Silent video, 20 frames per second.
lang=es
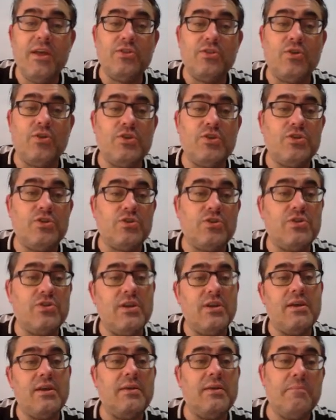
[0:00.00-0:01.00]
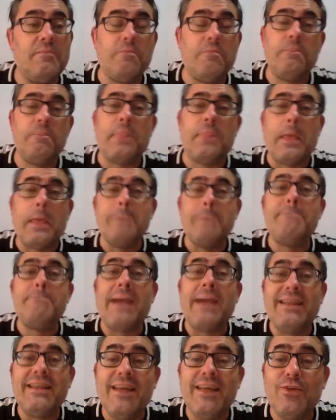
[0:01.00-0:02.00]
todos estos eh,
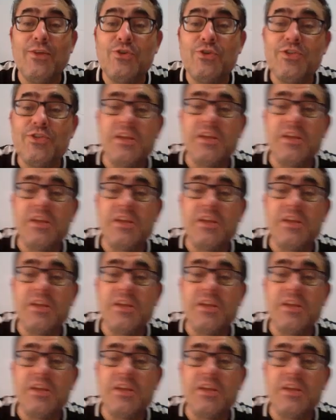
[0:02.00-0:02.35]
empaquetados,